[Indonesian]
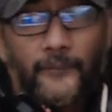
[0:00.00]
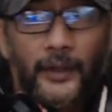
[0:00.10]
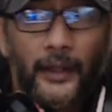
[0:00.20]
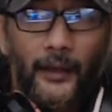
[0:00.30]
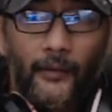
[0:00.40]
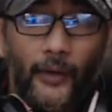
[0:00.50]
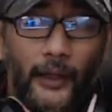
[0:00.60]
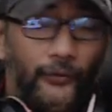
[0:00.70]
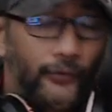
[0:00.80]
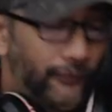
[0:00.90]
ya
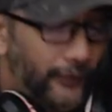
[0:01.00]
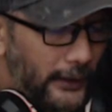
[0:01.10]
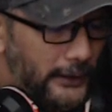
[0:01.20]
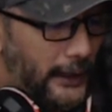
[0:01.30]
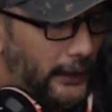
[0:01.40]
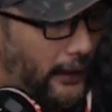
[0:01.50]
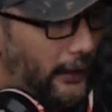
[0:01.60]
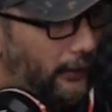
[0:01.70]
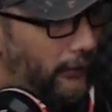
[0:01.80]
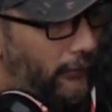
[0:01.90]
waktu di fitness center
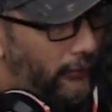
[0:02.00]
itu